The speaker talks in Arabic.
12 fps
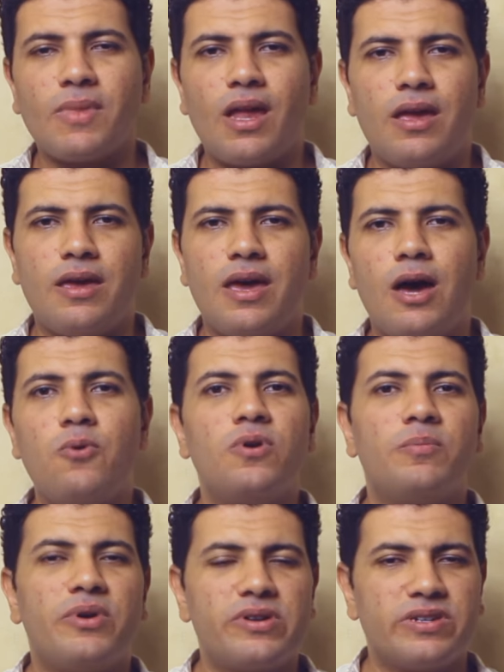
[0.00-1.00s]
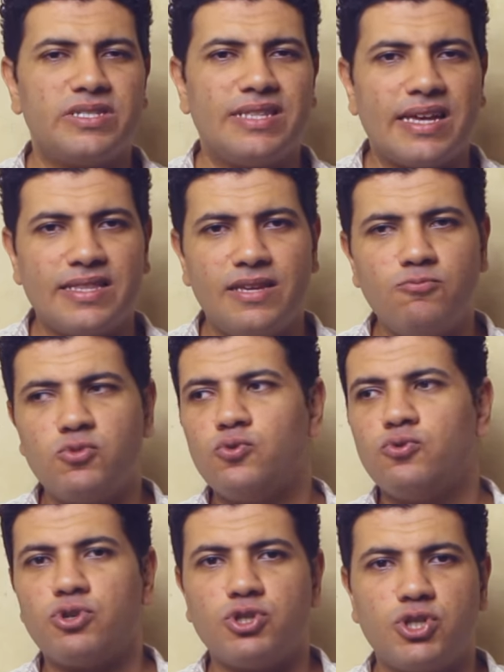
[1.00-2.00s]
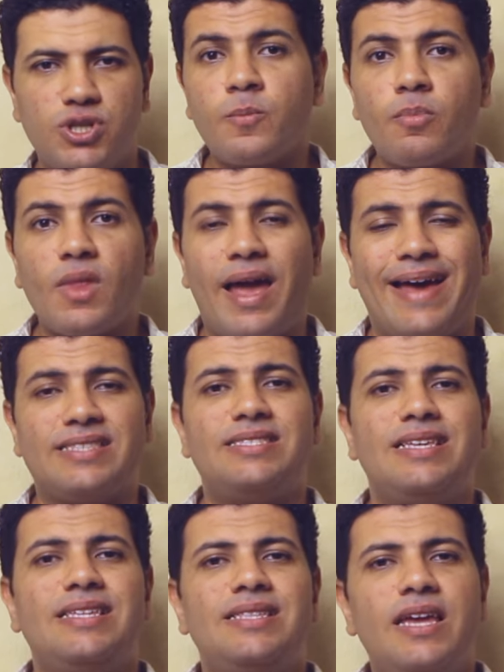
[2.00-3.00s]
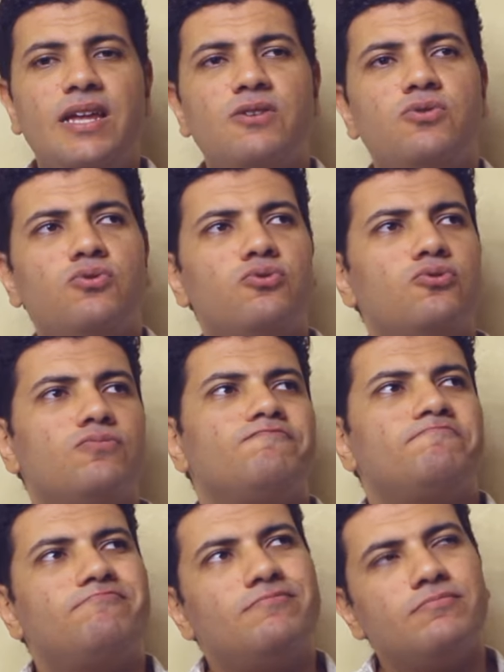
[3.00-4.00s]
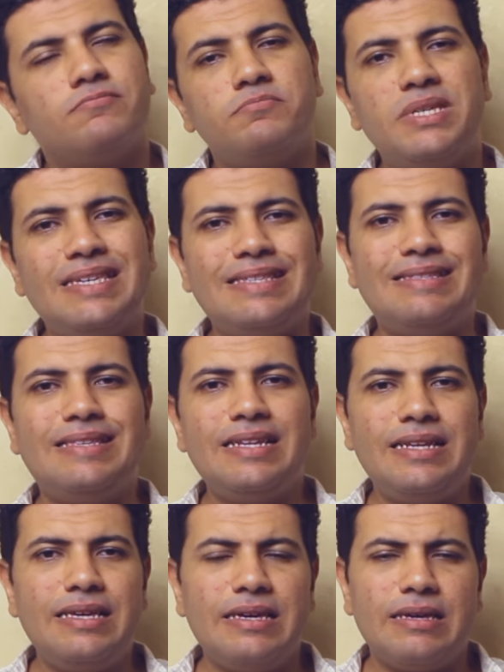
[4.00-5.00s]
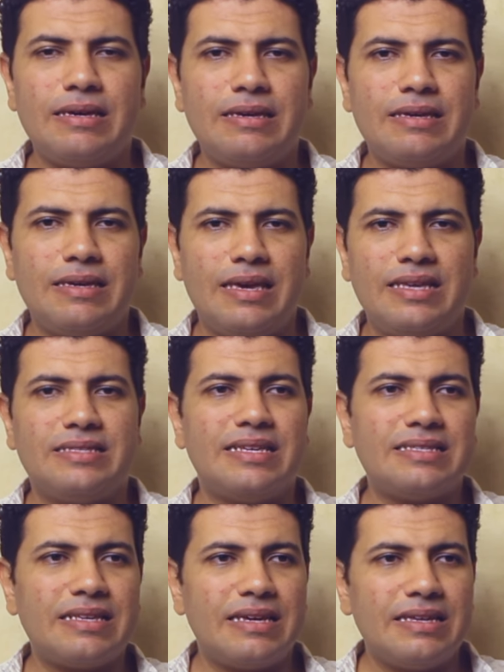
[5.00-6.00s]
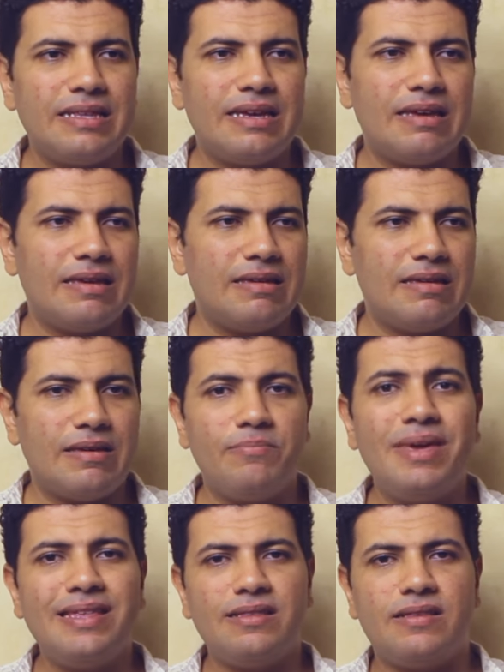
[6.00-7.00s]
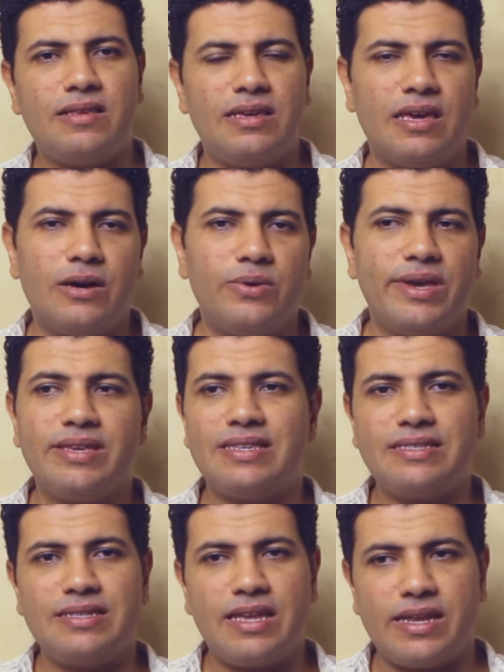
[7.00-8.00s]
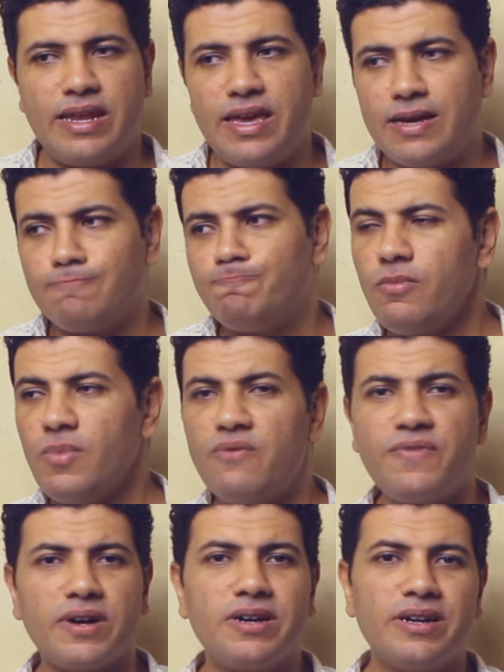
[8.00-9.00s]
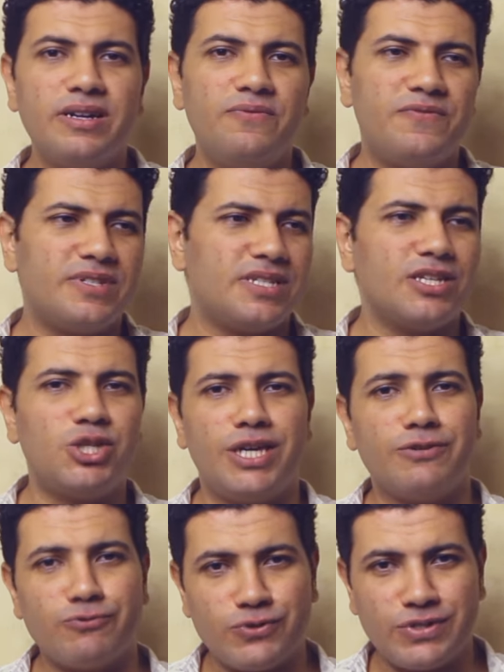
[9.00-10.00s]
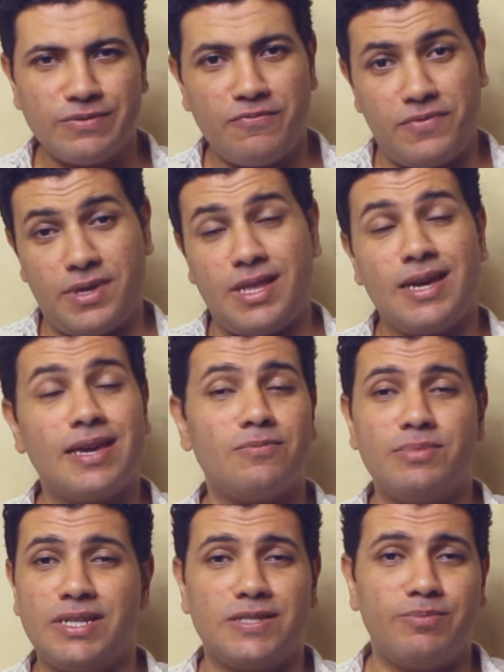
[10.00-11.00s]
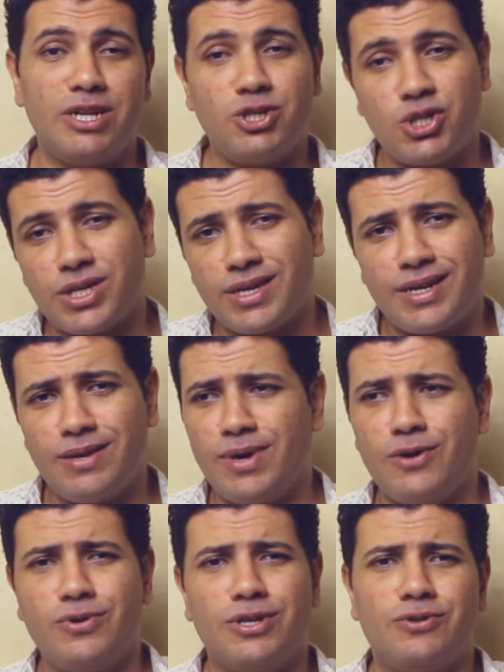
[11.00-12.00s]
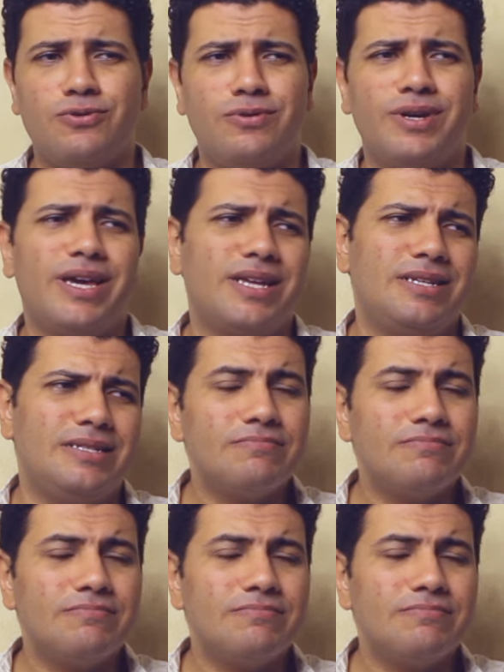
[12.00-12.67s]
آه، اول مره استخدمته ورشيت حسيت انه بيديني آه، احساس كده آه، منتي او احساس نعناع فكرني بفيرزاتشي ايروس فده كان بالنسبه لي شيء غريب قوي اللي هو يعني